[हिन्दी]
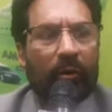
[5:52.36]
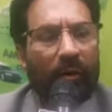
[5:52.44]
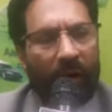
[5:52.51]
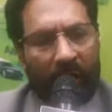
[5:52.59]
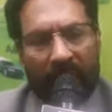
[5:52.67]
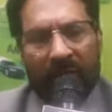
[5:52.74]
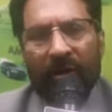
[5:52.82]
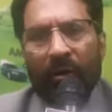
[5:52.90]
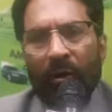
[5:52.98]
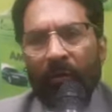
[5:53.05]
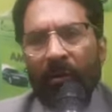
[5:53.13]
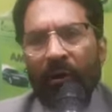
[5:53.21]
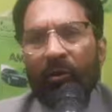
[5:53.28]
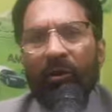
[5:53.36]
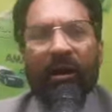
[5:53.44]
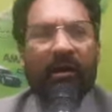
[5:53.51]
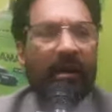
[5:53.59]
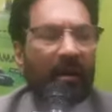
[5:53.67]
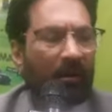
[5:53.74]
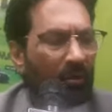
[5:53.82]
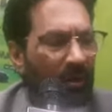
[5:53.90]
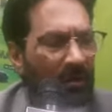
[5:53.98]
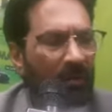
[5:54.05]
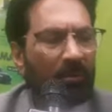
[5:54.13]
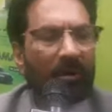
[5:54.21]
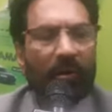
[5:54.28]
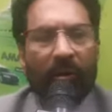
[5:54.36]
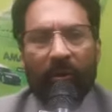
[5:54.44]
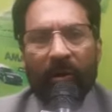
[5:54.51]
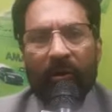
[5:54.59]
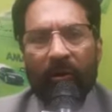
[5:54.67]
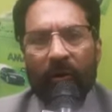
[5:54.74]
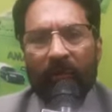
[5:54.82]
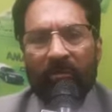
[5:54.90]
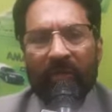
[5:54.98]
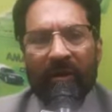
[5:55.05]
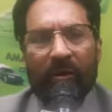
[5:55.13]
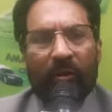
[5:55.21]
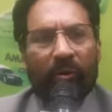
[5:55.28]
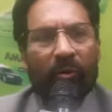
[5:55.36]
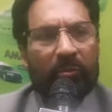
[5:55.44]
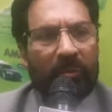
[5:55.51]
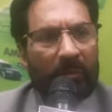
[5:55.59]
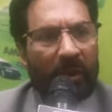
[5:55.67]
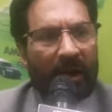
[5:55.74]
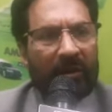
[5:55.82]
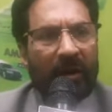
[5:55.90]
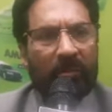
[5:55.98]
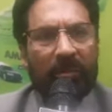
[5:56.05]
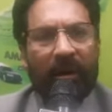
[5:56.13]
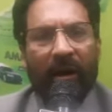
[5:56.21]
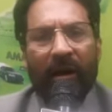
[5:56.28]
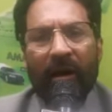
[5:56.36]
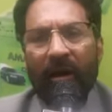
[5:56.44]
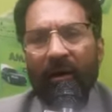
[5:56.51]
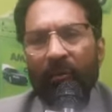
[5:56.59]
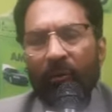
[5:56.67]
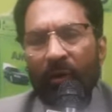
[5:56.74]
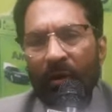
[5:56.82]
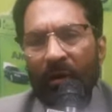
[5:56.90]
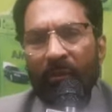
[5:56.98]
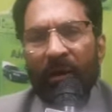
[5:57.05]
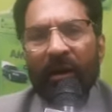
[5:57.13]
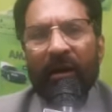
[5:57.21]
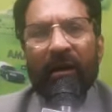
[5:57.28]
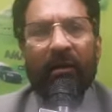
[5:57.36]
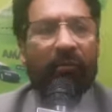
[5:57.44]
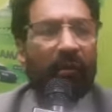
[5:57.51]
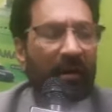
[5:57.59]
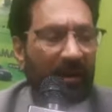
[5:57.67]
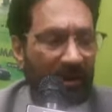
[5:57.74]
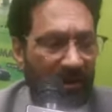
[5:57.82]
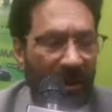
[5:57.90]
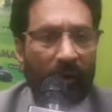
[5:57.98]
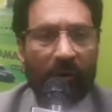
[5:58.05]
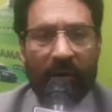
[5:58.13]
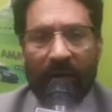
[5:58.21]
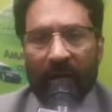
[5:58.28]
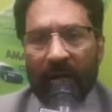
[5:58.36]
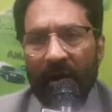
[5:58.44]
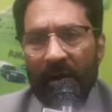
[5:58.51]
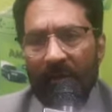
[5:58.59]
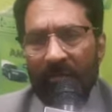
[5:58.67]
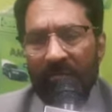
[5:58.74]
कांग्रेस की गवर्नमेंट हो या तेलुगु देशम की गवर्नमेंट हो उसमें बाबा मुहर्रम के लिए फ़ंड इजरा होता था